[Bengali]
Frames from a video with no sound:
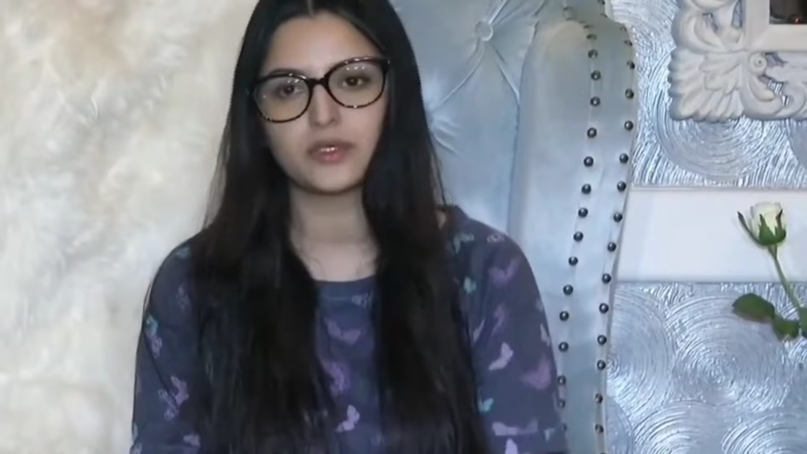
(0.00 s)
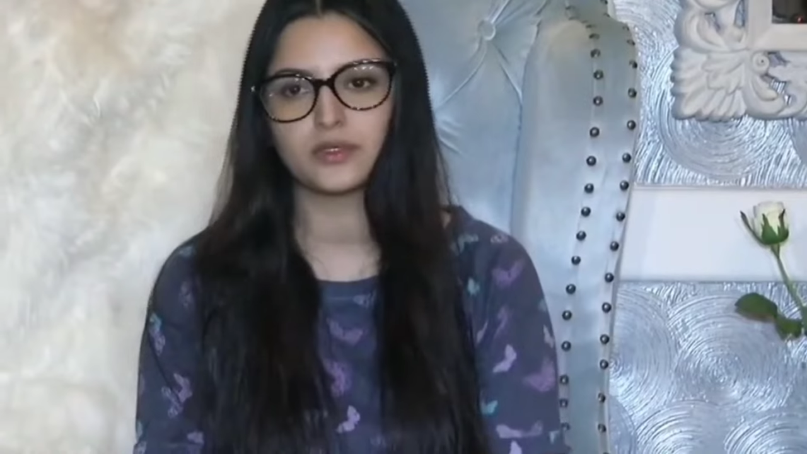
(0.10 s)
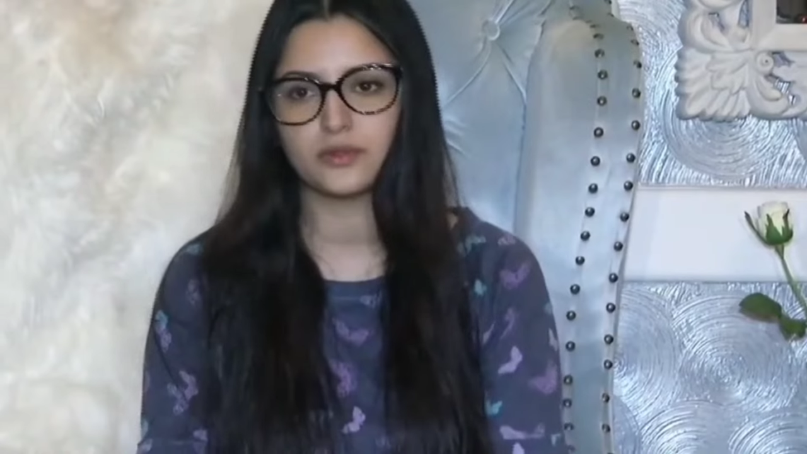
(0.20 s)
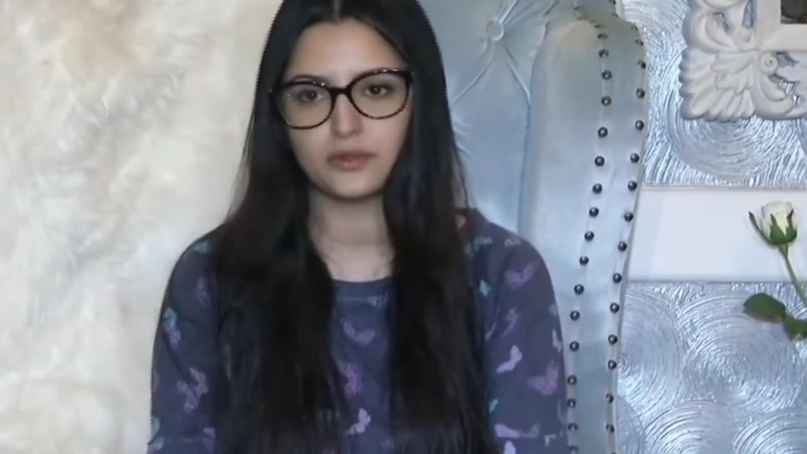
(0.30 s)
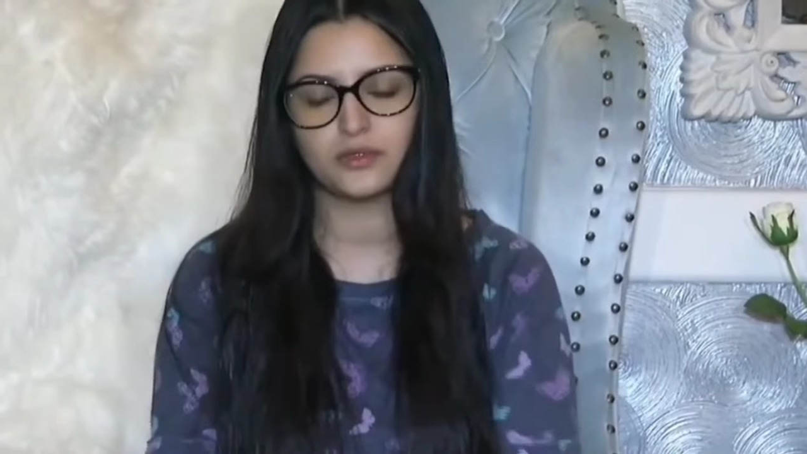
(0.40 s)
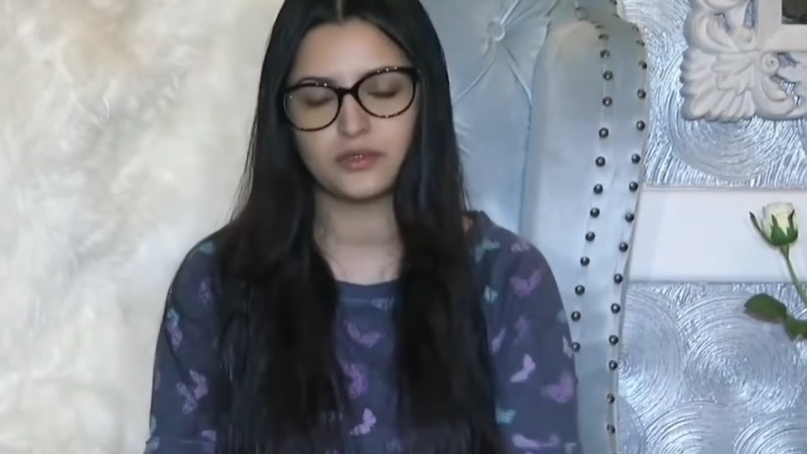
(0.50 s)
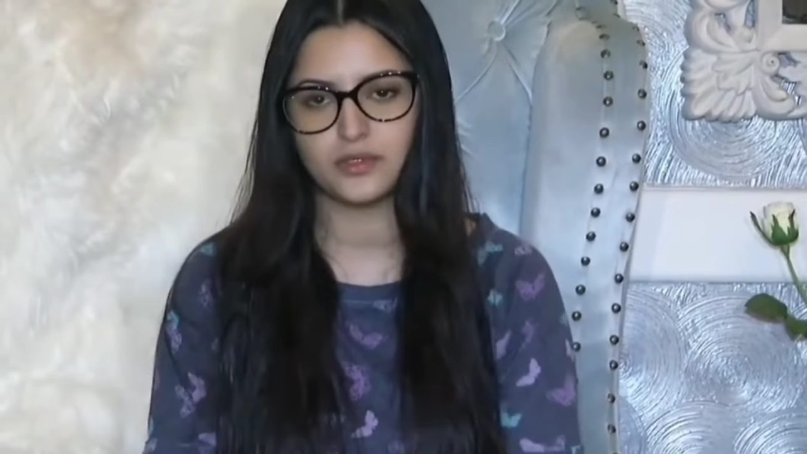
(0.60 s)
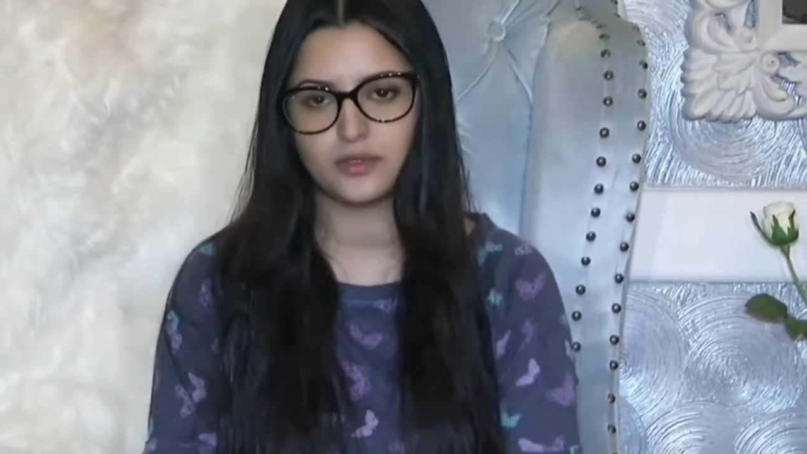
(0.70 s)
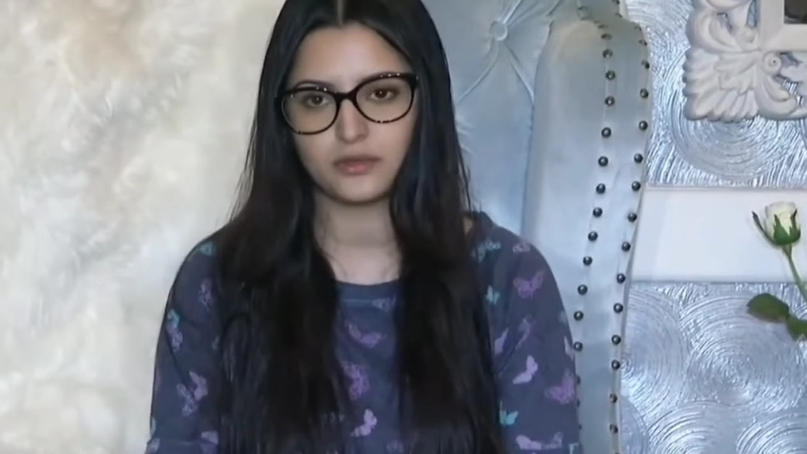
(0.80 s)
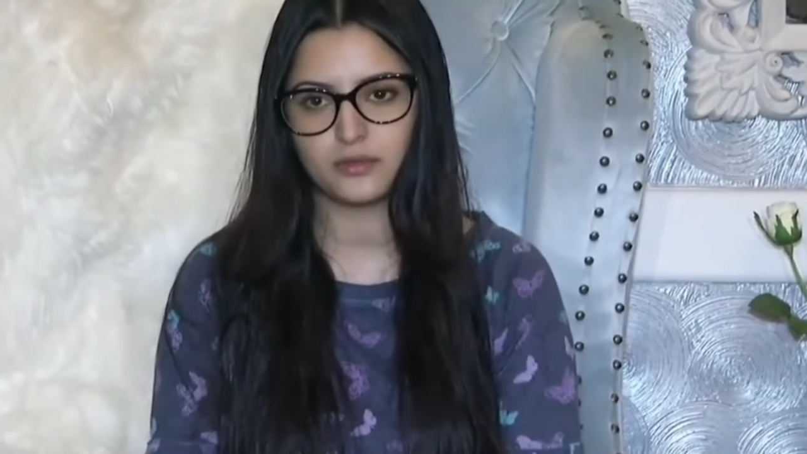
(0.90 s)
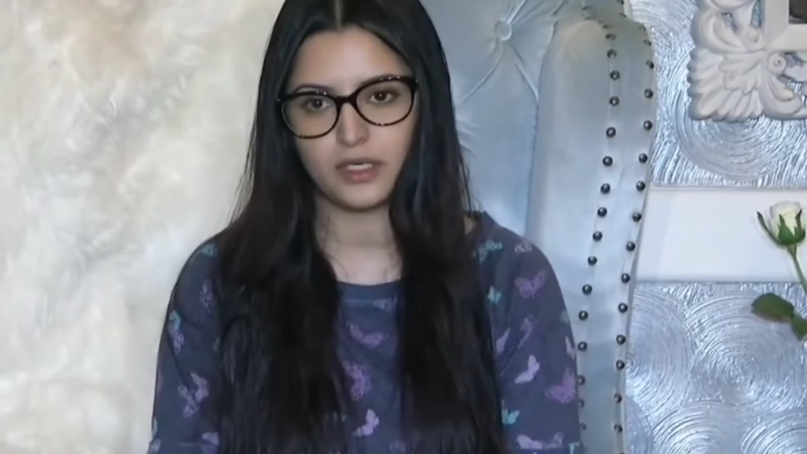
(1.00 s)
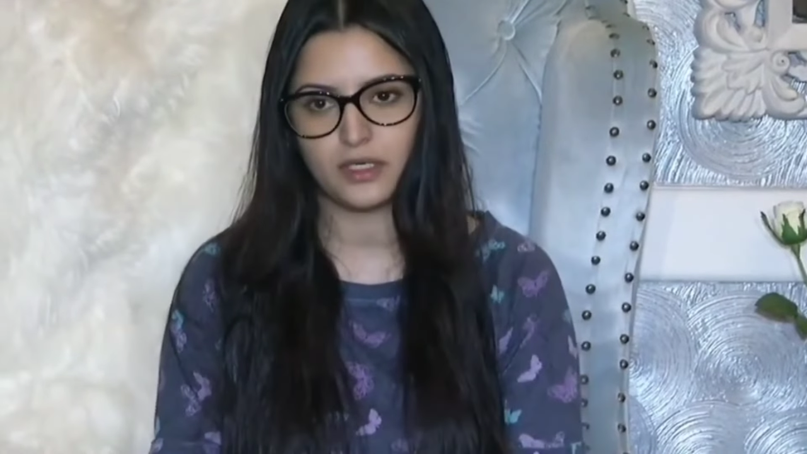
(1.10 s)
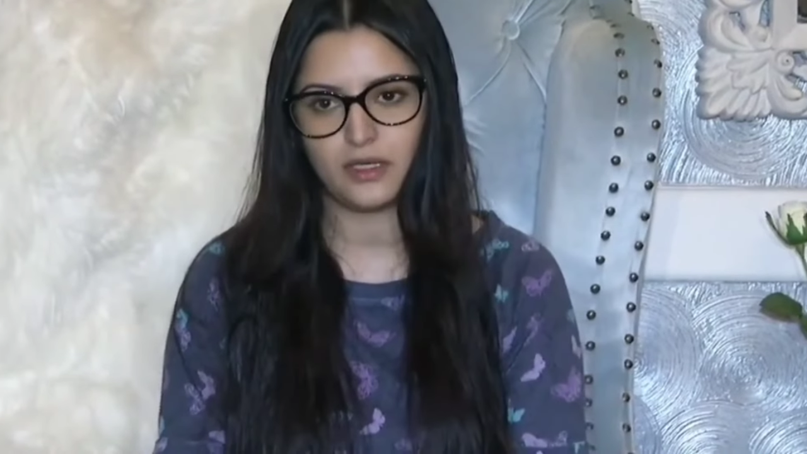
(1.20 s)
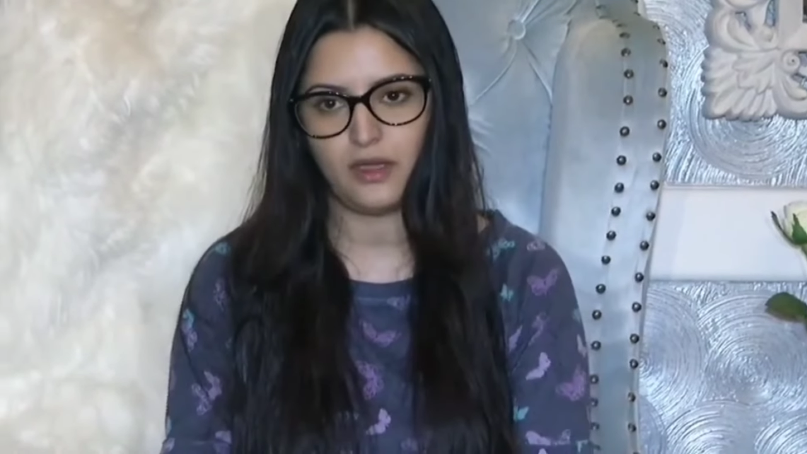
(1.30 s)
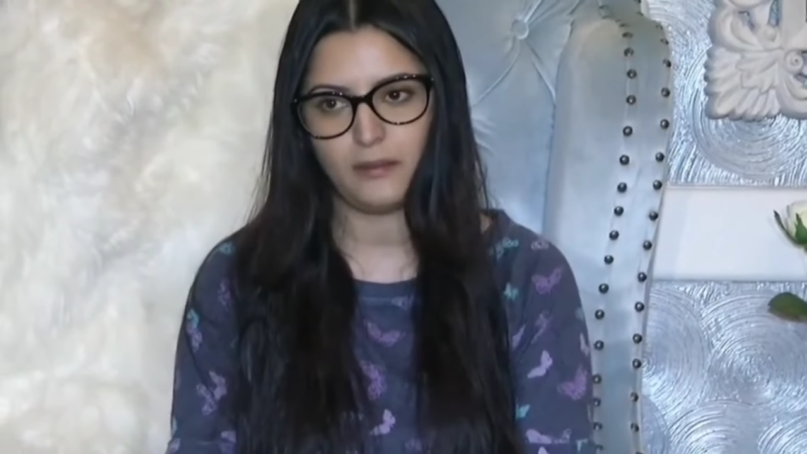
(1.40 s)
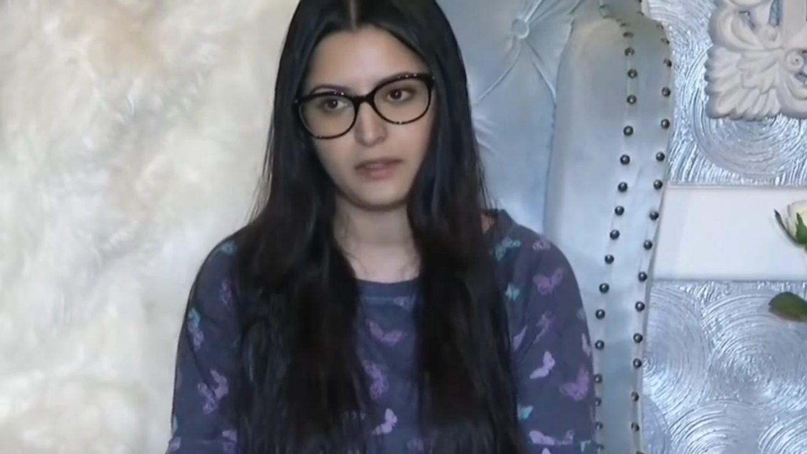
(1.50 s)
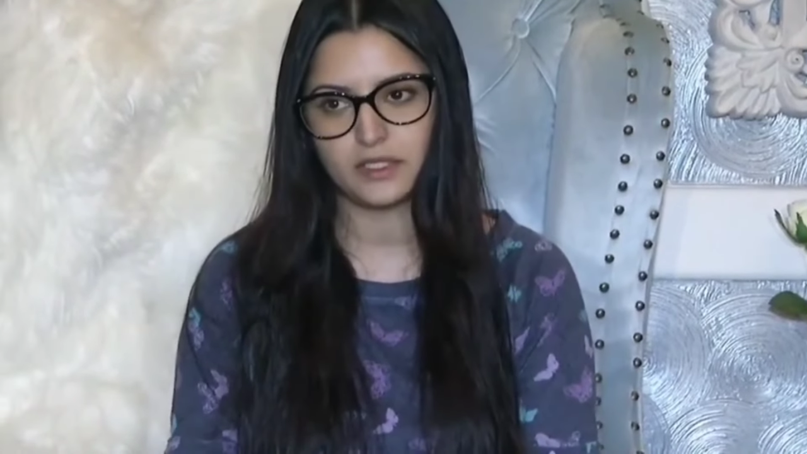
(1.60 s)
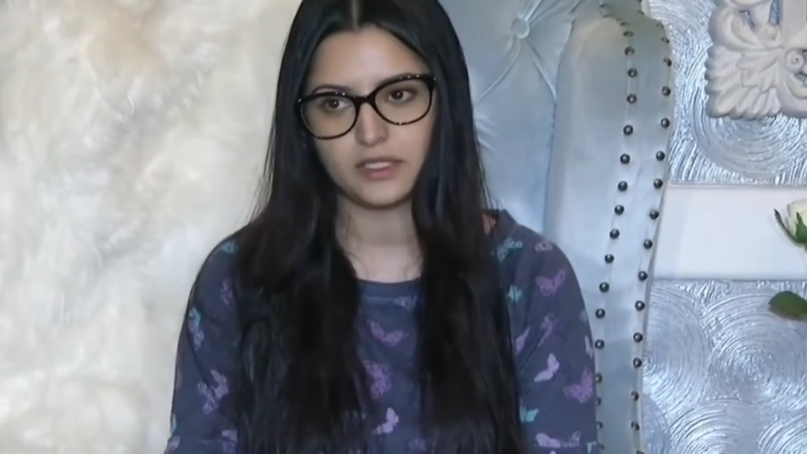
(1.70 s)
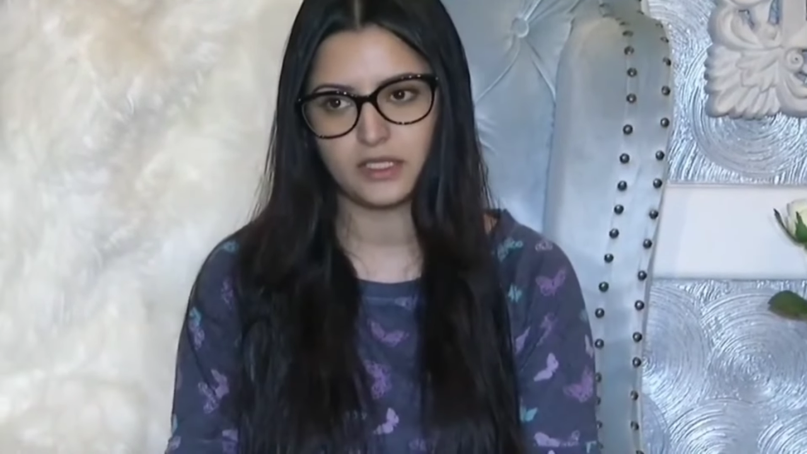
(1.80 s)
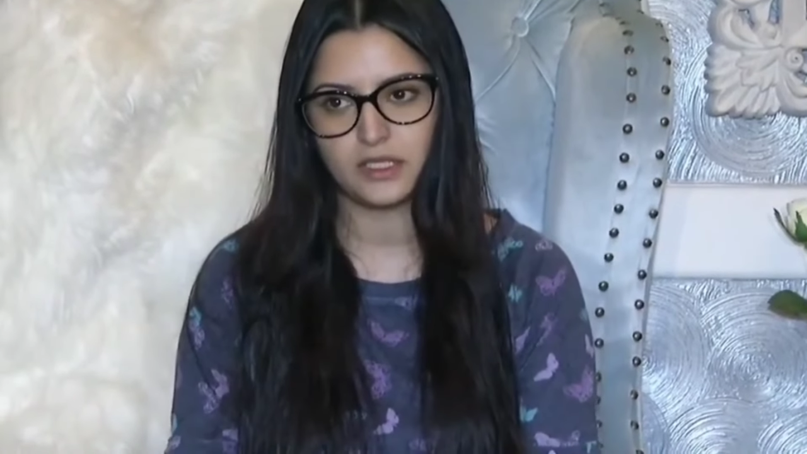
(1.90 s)
পর্দার বাইরে ব্যক্তিগত জীবন নিয়ে
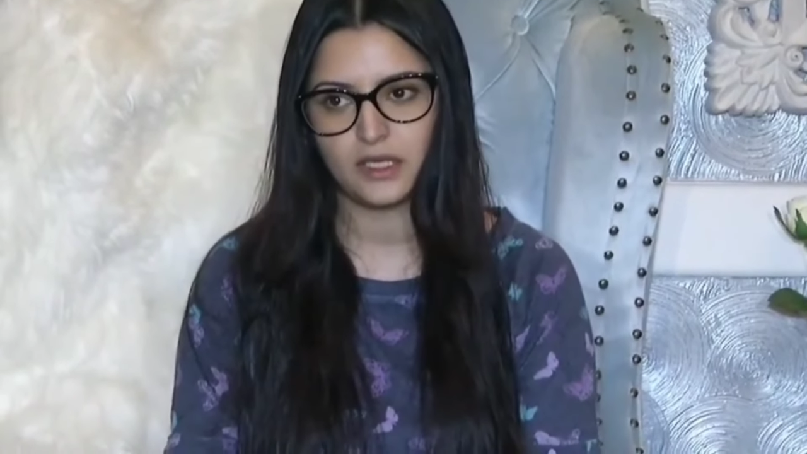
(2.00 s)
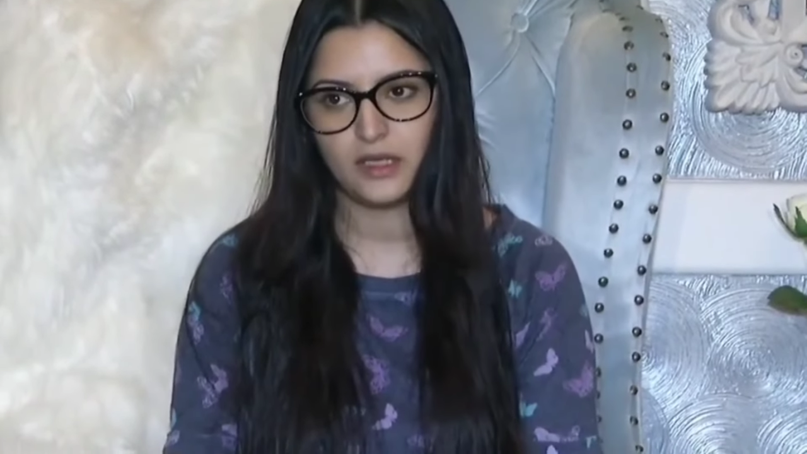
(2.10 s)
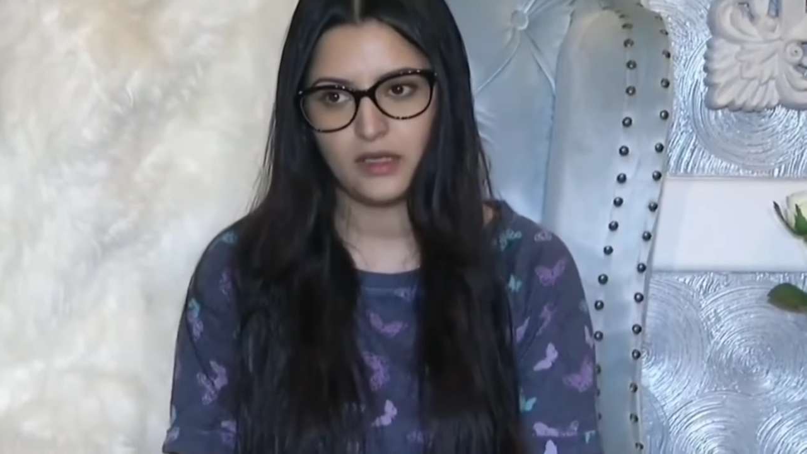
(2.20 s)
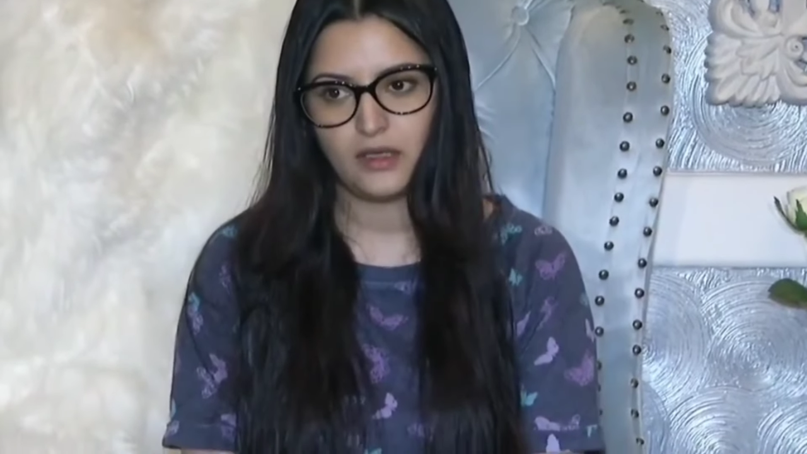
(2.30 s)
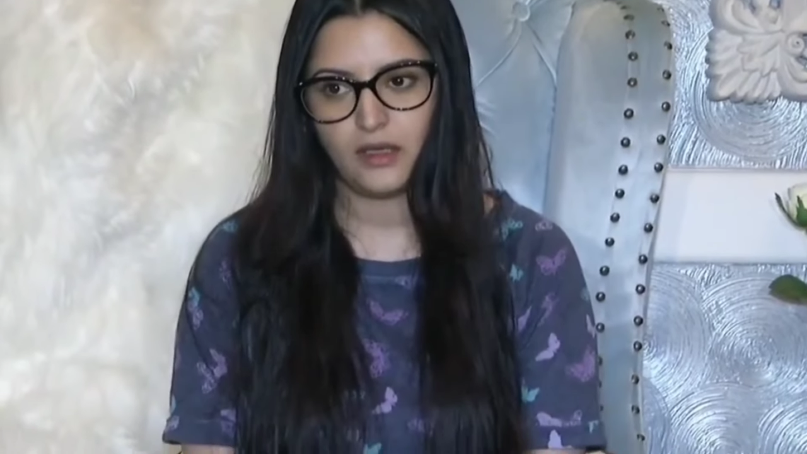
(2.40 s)
দীর্ঘদিন ধরে